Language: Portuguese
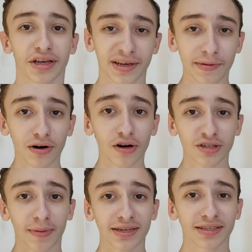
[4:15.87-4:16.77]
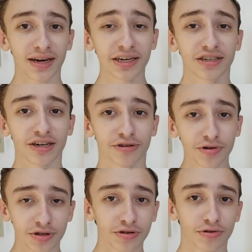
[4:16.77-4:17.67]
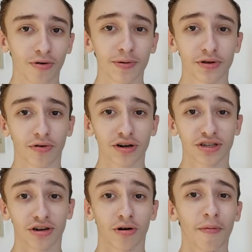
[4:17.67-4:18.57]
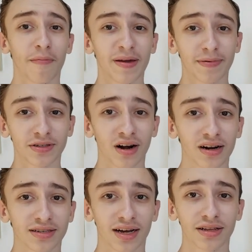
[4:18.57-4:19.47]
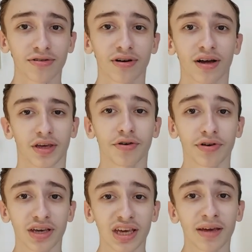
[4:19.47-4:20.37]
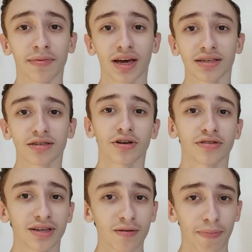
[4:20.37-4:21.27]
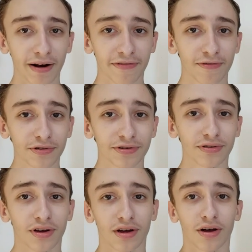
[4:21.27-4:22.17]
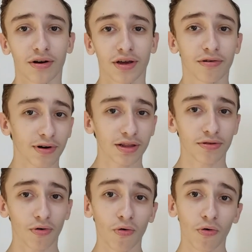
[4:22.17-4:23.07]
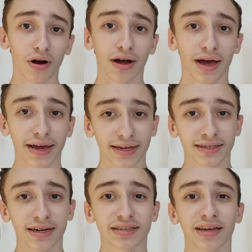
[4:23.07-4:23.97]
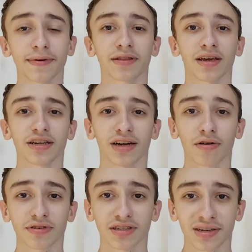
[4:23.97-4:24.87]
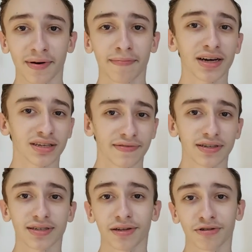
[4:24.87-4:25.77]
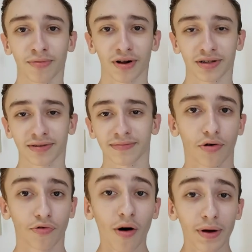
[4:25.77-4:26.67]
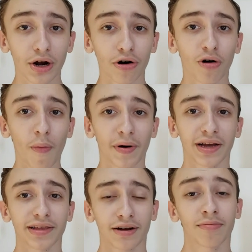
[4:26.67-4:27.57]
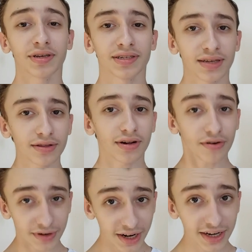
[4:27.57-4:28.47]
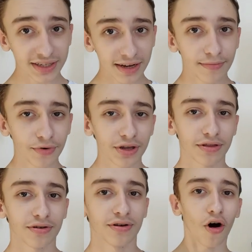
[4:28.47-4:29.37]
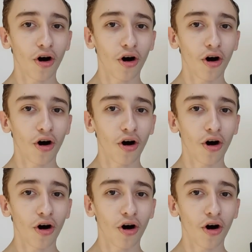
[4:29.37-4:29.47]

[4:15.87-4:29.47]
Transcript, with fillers: E também eu gosto bastante de ajuste nos cubos, eu gosto de ser algo bem personalizado. E o QMS só tem um parafuso, enquanto o RS3M tem já um sistema mais avançado de molas. Qual o melhor combo para quem está começando e não quer gastar muito?